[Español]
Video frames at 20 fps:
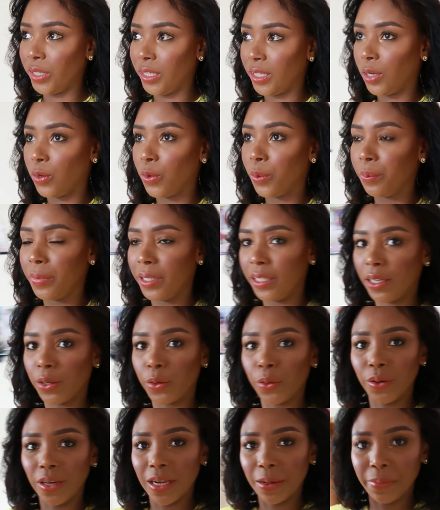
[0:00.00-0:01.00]
y que combinen
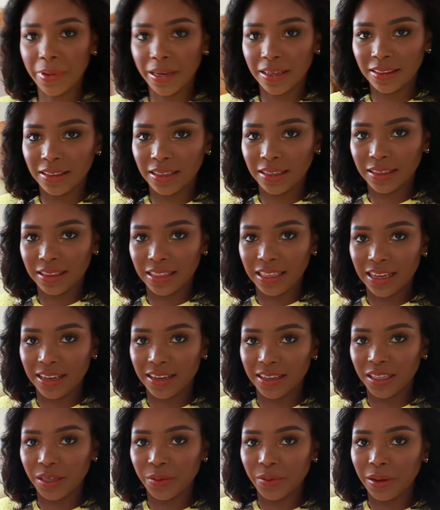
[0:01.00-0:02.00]
con la parte de
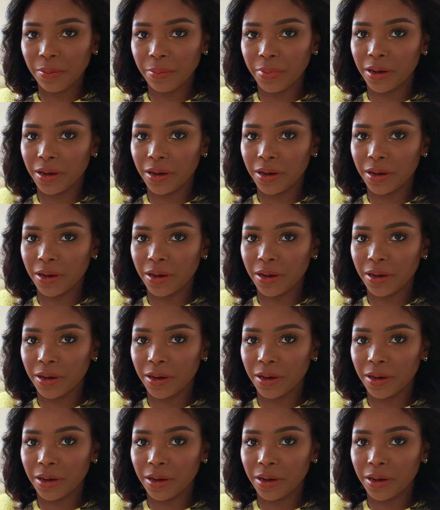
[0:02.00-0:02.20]
arriba